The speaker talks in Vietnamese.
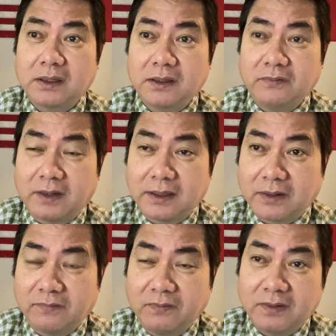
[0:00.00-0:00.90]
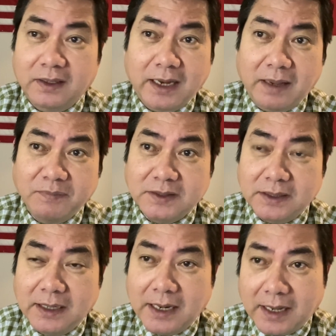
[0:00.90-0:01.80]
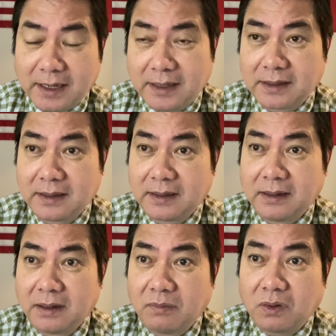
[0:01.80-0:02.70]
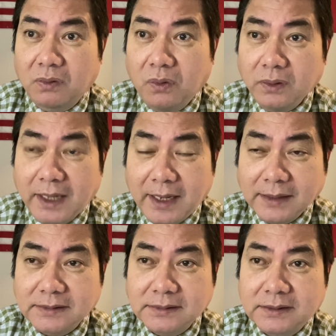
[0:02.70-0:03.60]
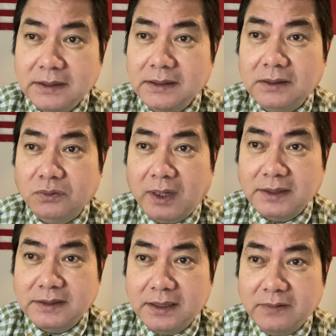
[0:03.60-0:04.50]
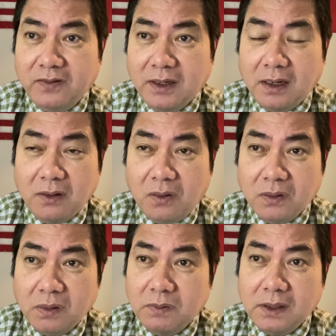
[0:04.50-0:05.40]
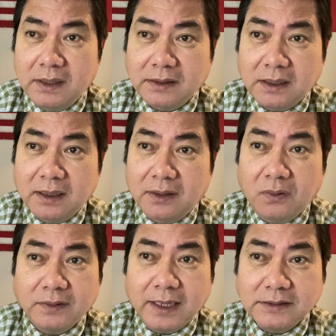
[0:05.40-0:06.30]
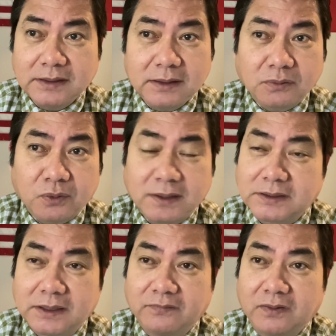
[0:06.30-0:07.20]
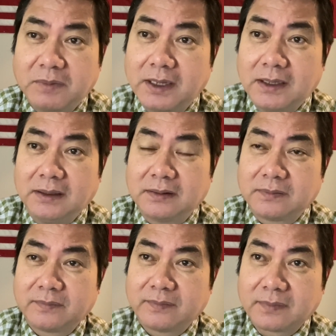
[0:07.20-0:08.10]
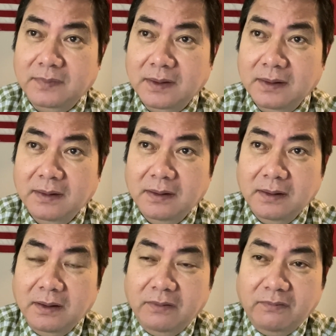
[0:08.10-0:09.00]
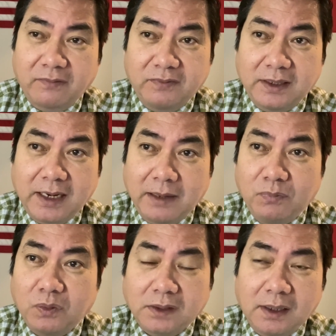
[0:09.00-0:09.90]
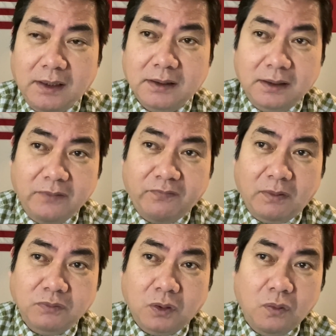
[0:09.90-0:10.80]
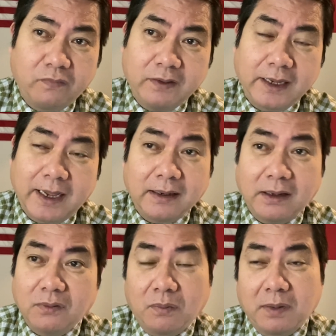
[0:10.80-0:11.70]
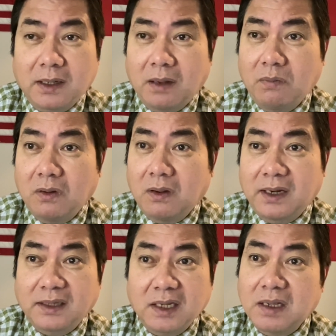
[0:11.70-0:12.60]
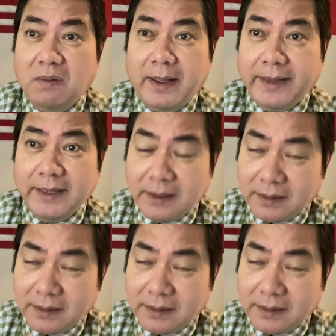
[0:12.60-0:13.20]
như vậy tại vì Việt Nam chỉ là một đối tác chiến lược toàn diện với Ấn Độ giống như đã từng là đối tác chiến lược toàn diện với Mỹ và Việt Nam mua tên lửa để phòng thủ vấn đề an ninh của mình không có để tấn công ai hết